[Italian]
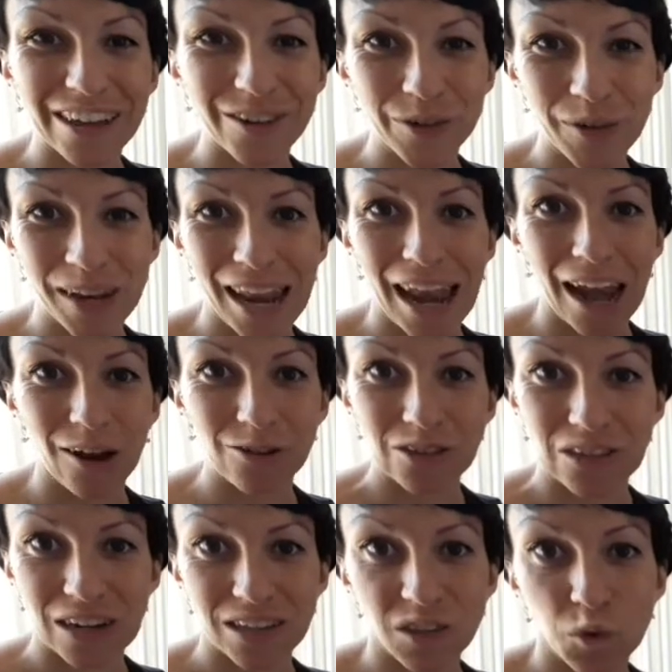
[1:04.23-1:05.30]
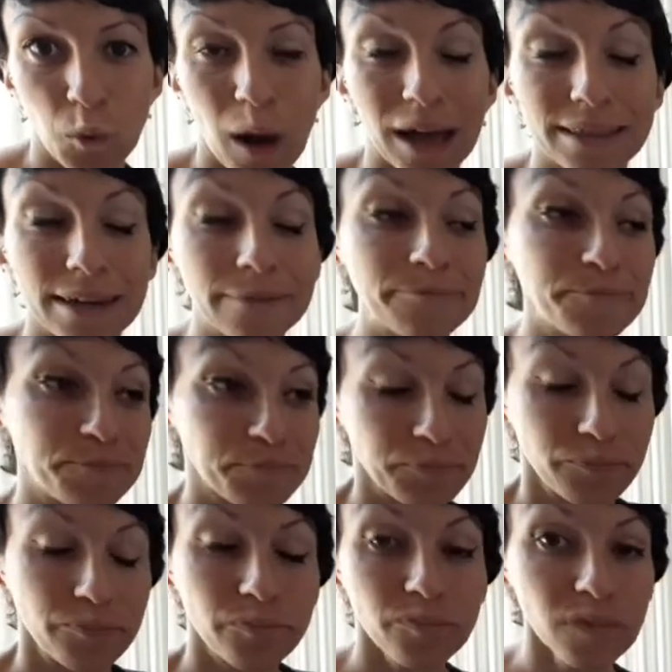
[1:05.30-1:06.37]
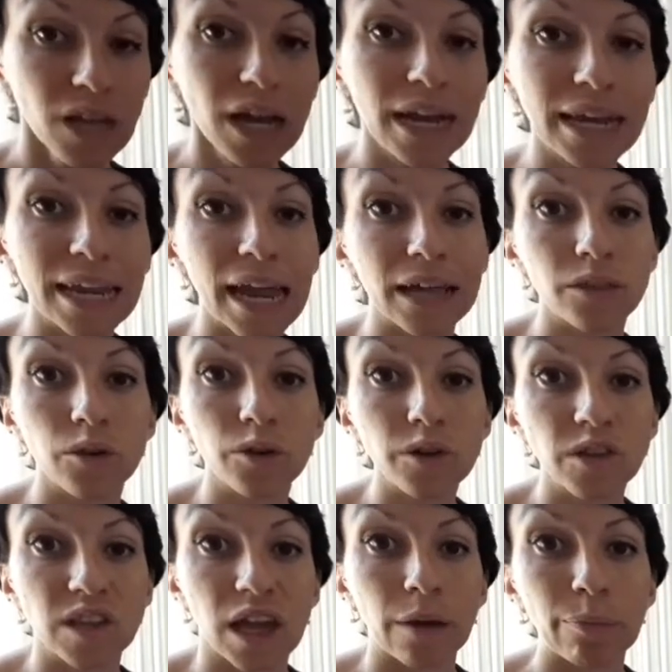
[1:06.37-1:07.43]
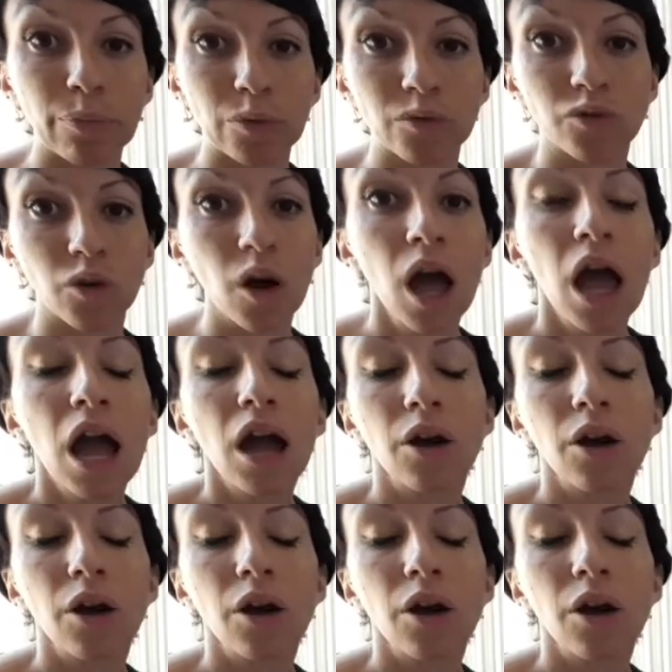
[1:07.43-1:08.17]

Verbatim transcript: con noi nella nostra squadra creando così appunto